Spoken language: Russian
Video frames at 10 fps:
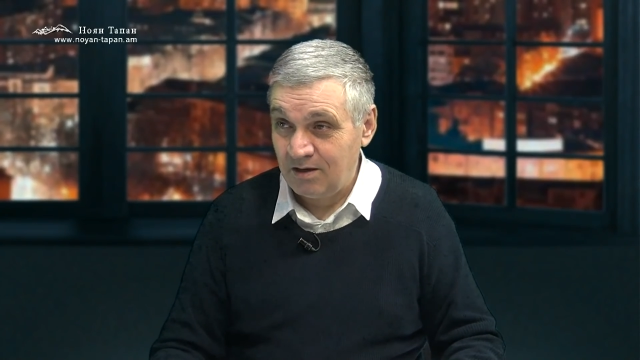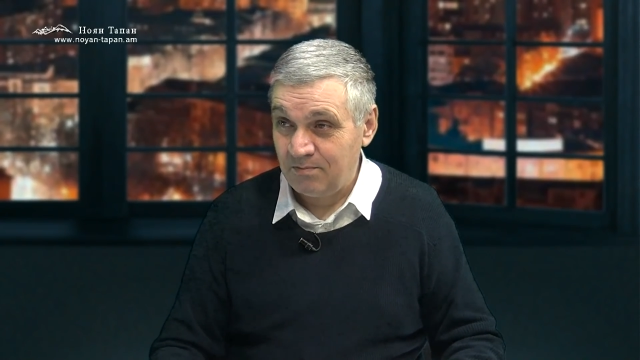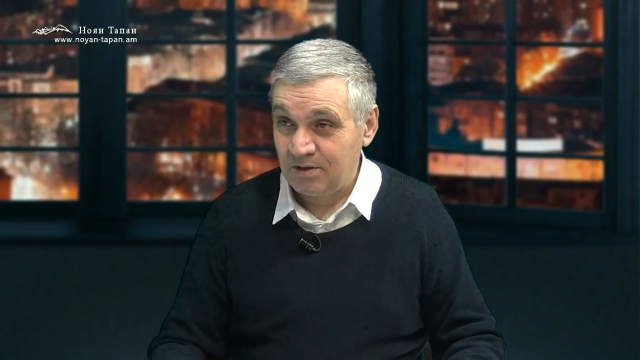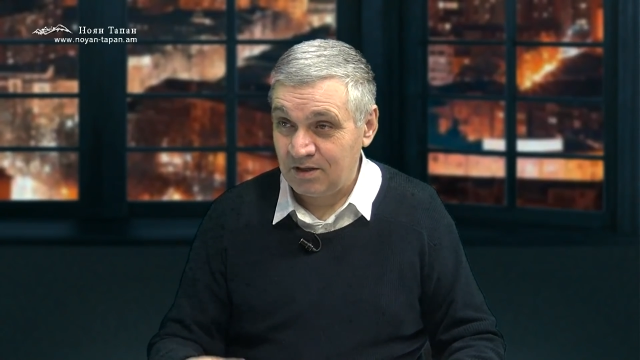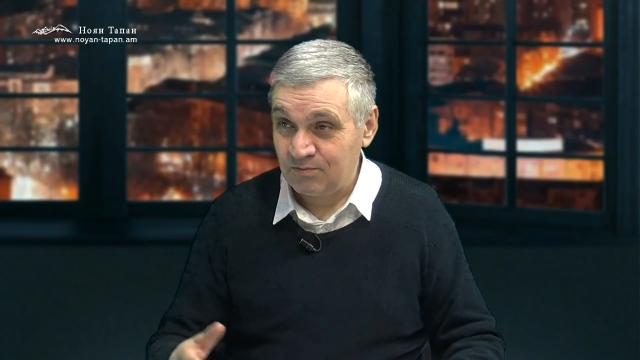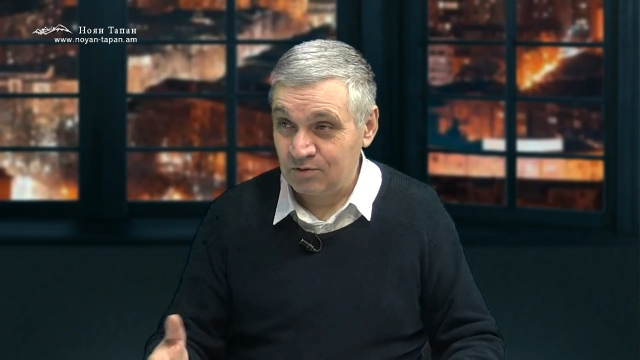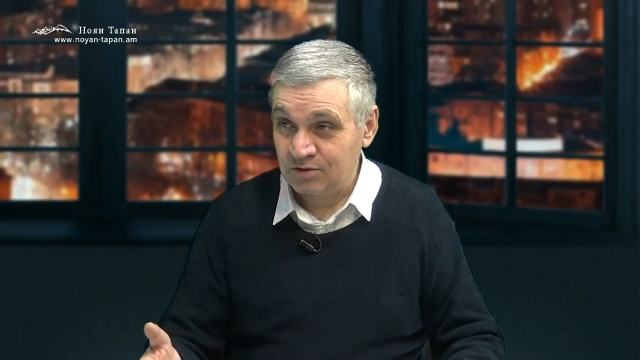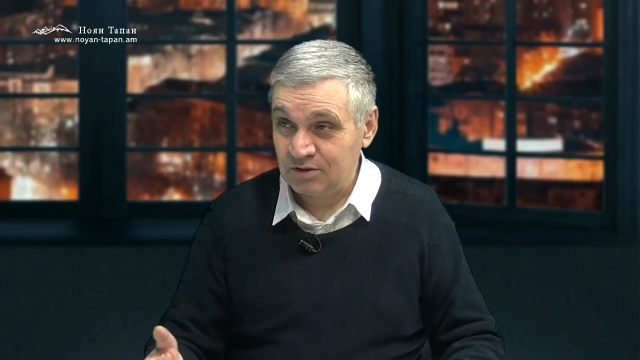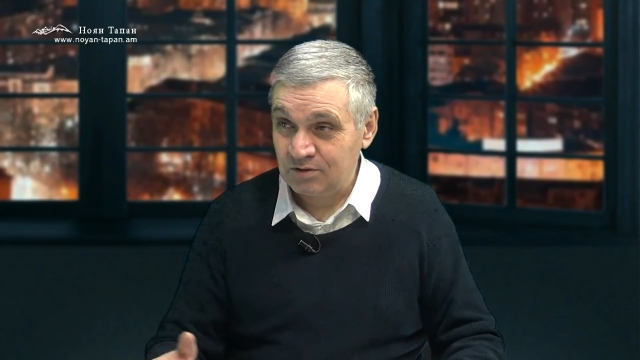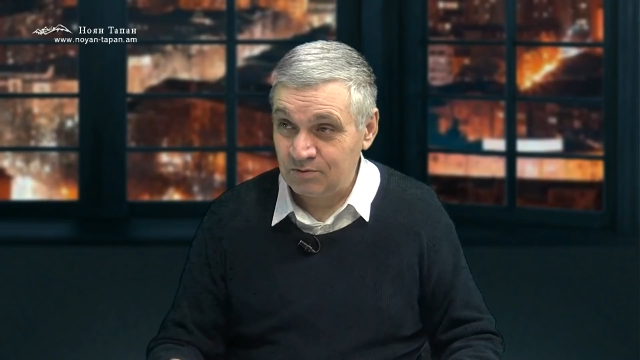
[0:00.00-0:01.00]
Потому
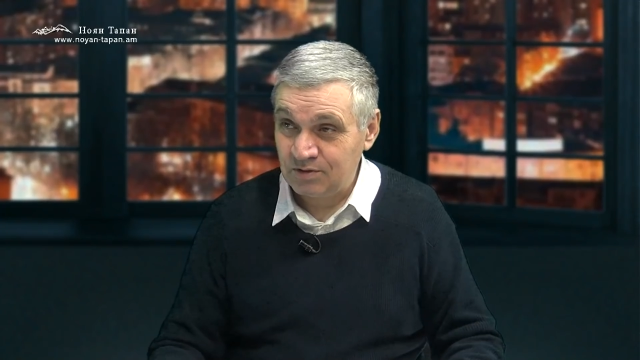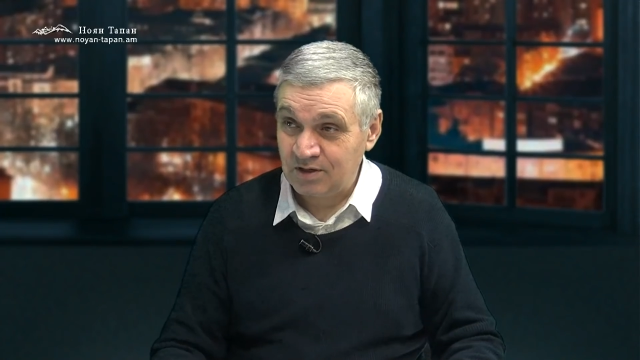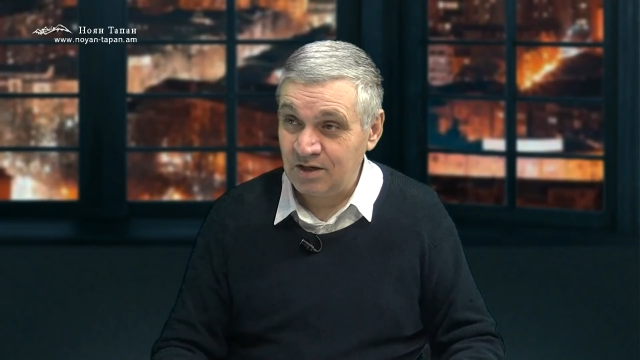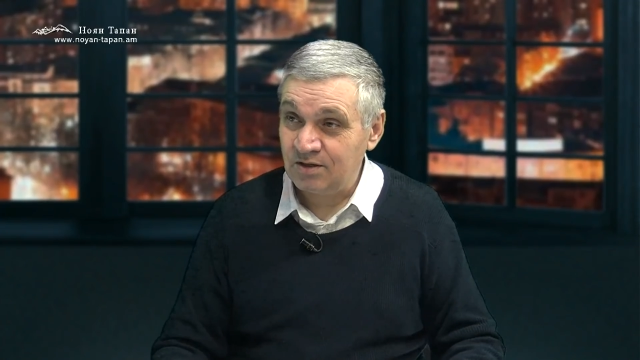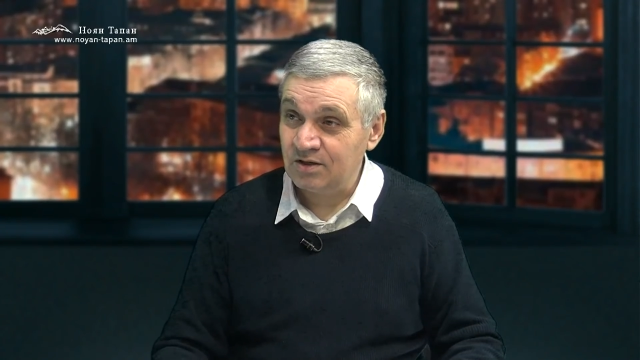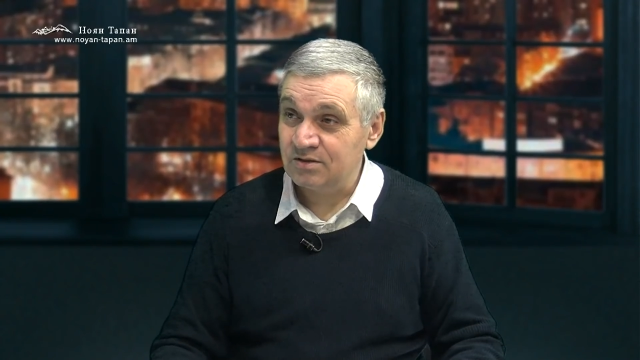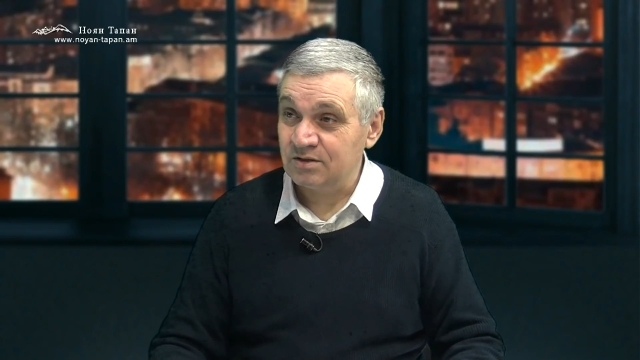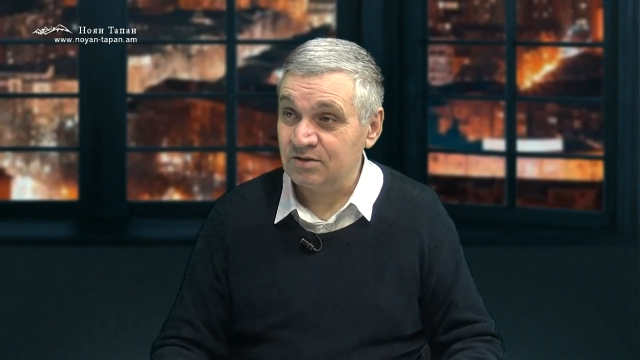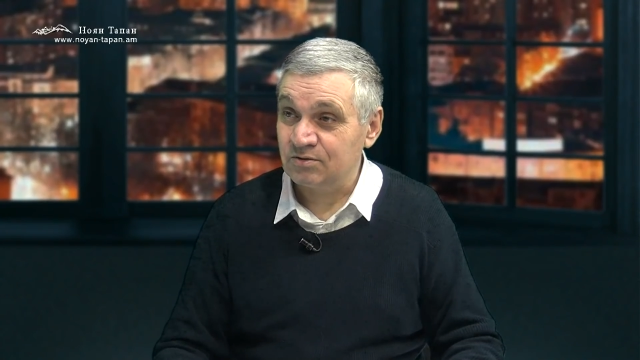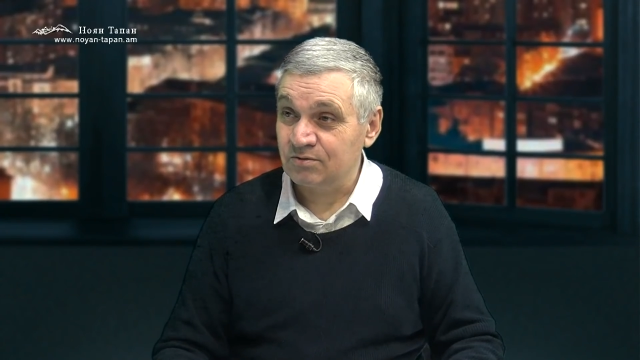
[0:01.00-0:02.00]
что у Ирана есть
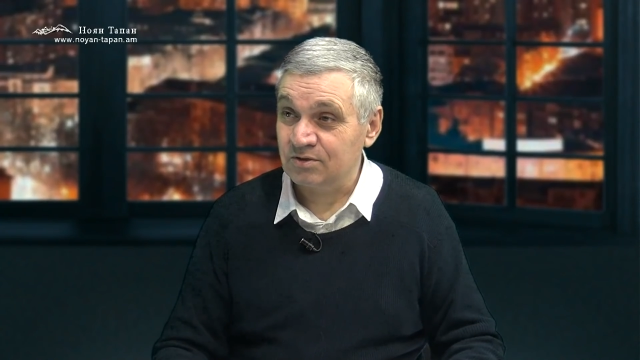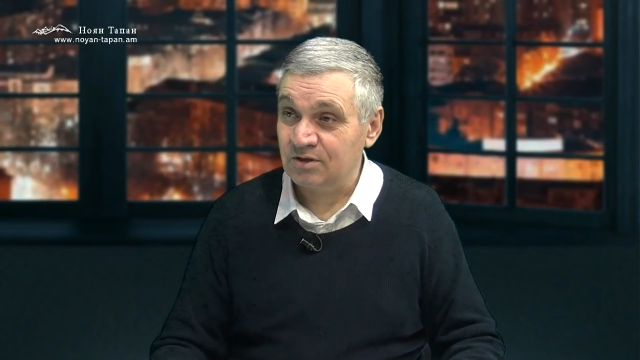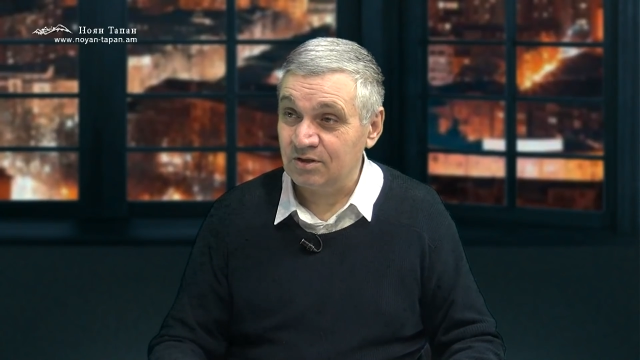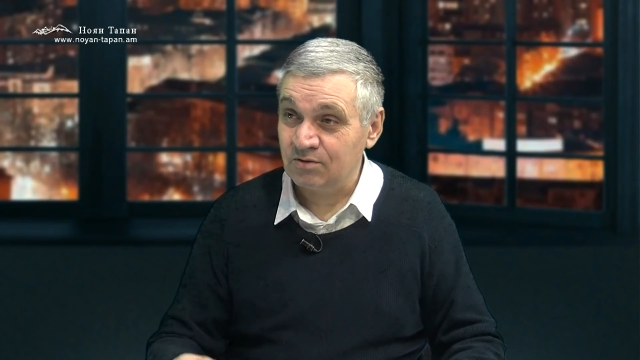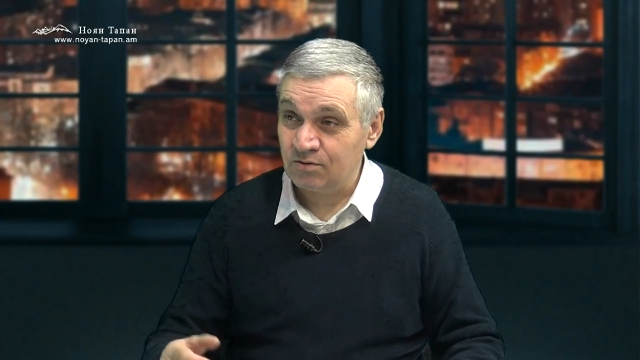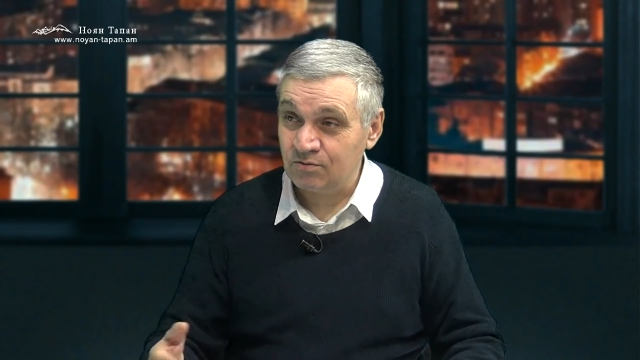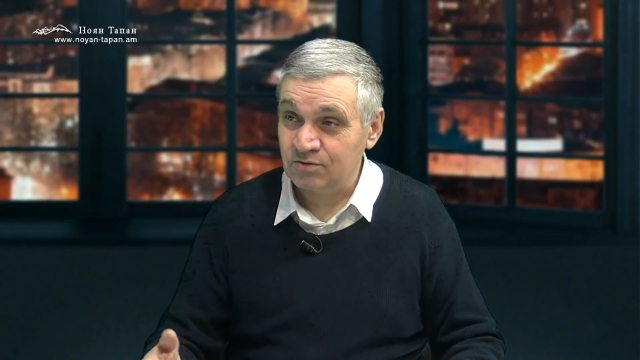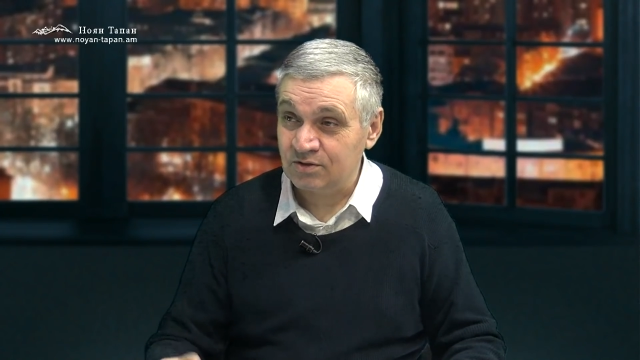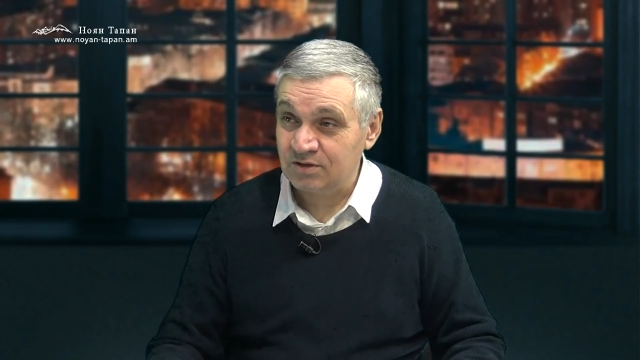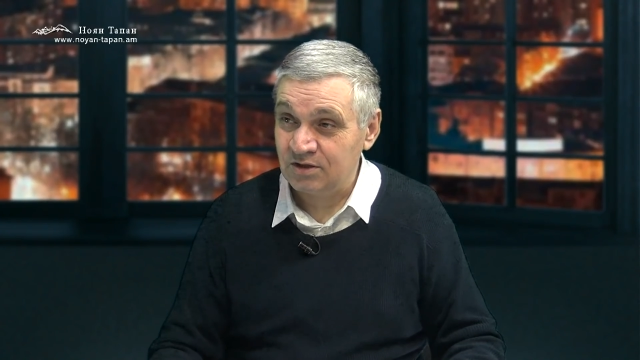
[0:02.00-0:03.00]
ресурсы, которые
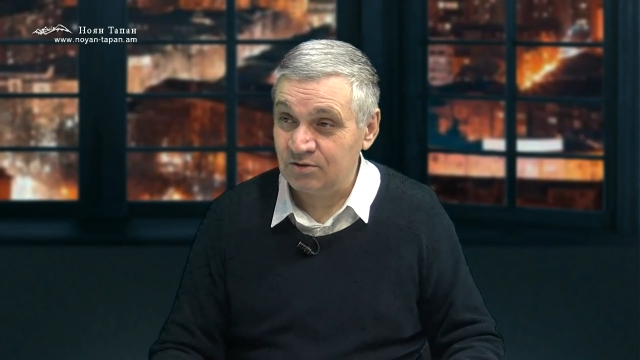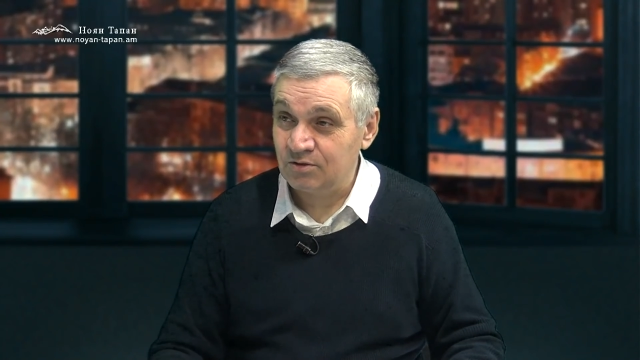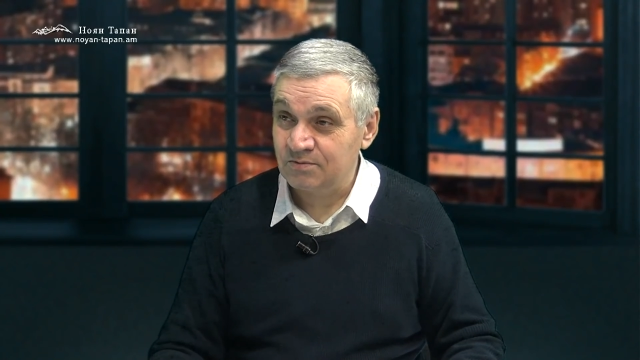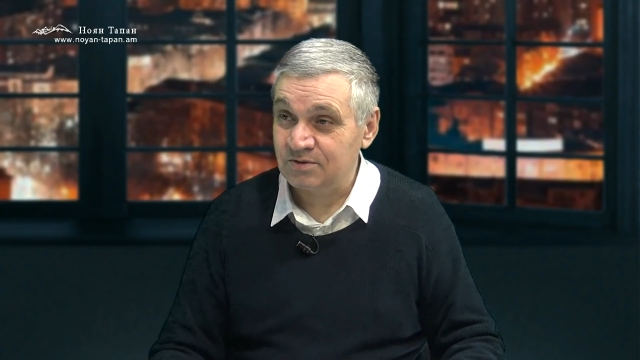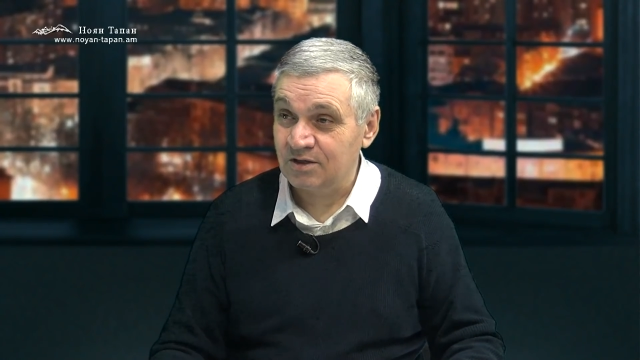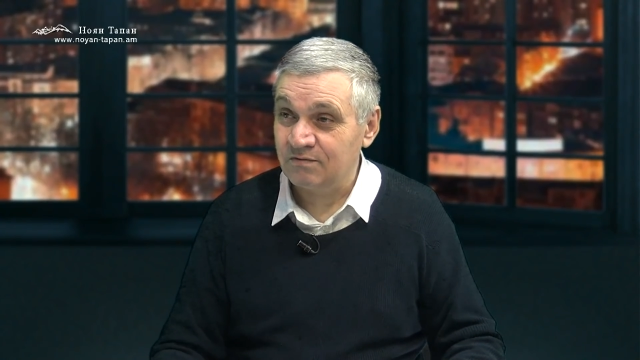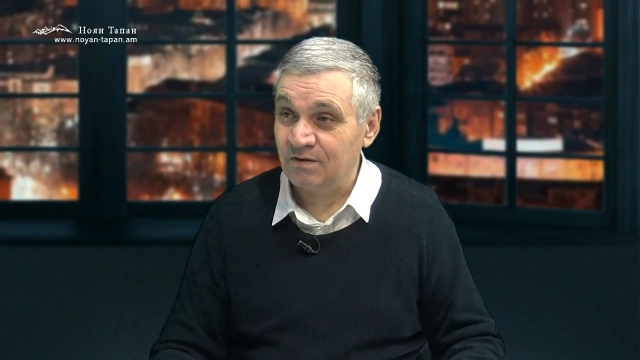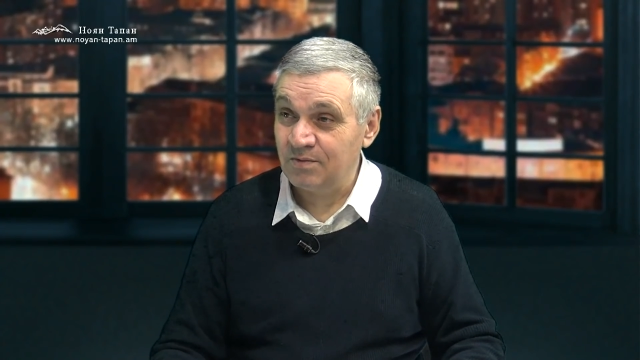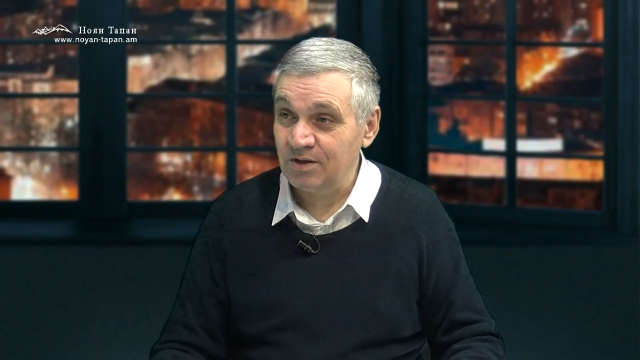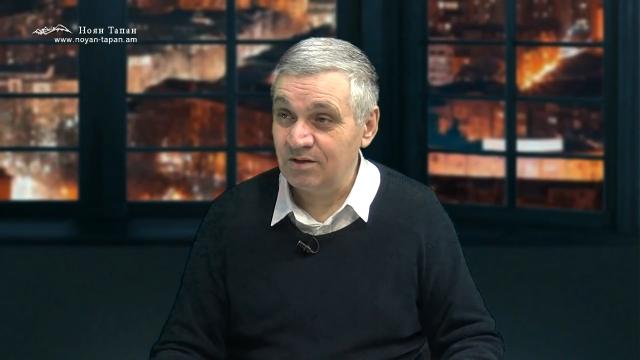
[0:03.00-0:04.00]
нужны Соединенным Штатам
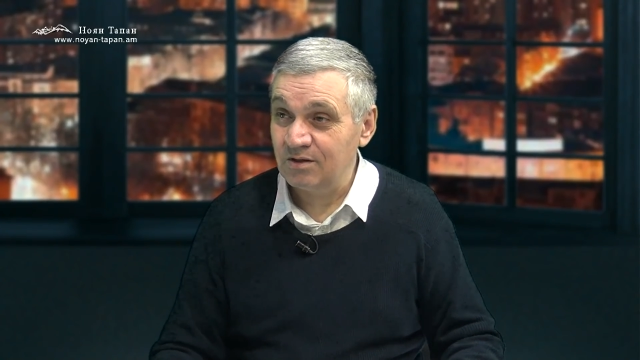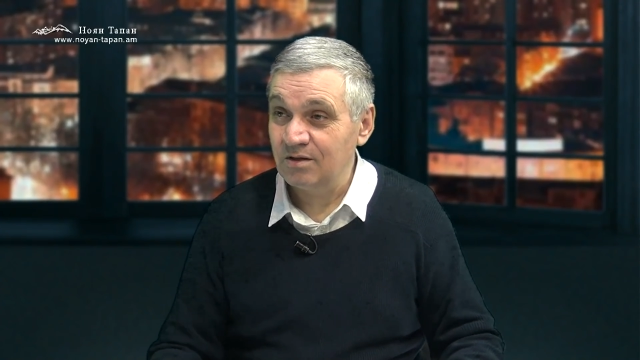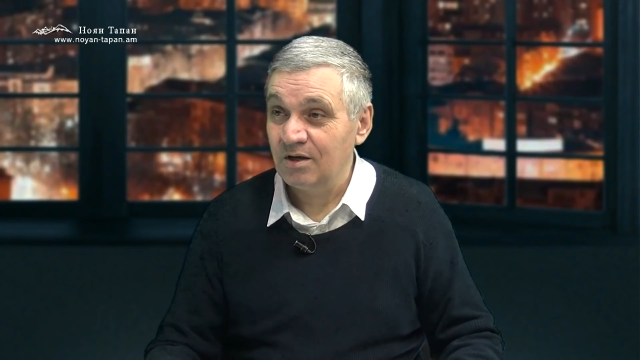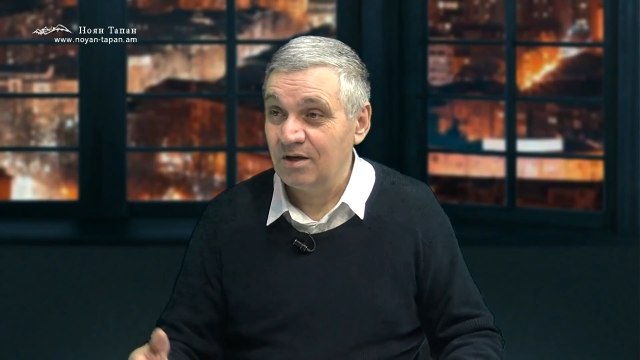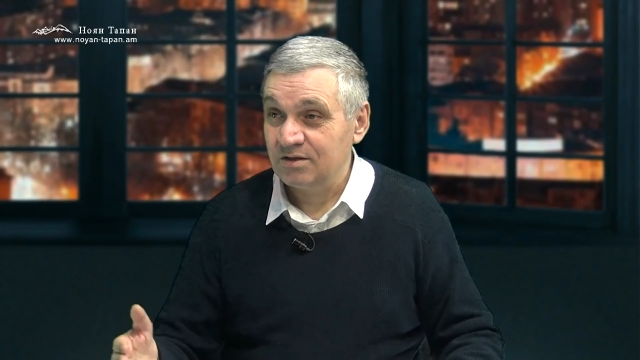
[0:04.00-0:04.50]
Америки. Mm.